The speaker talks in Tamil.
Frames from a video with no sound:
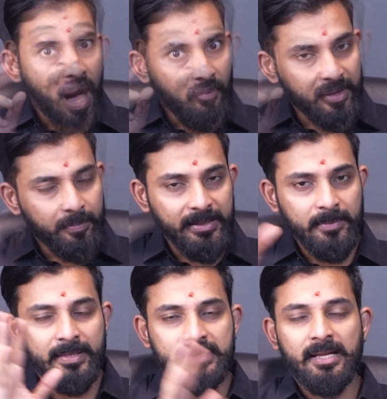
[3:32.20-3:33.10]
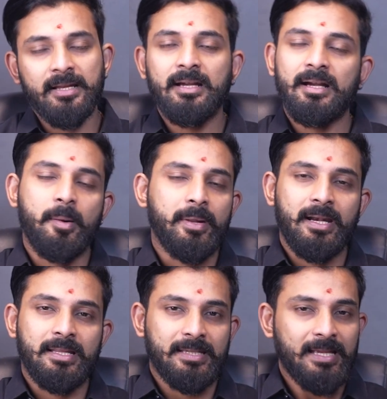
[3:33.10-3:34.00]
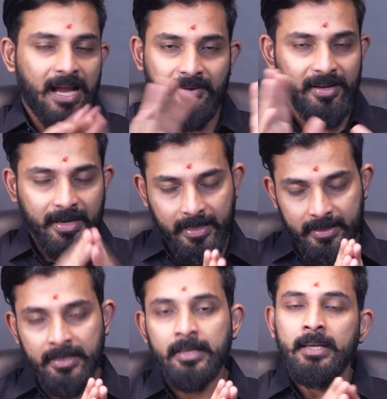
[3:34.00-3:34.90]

அவரை பற்றி பேசுகிறாரா அப்படின்னு நினச்சேன் அவர் கிடையாது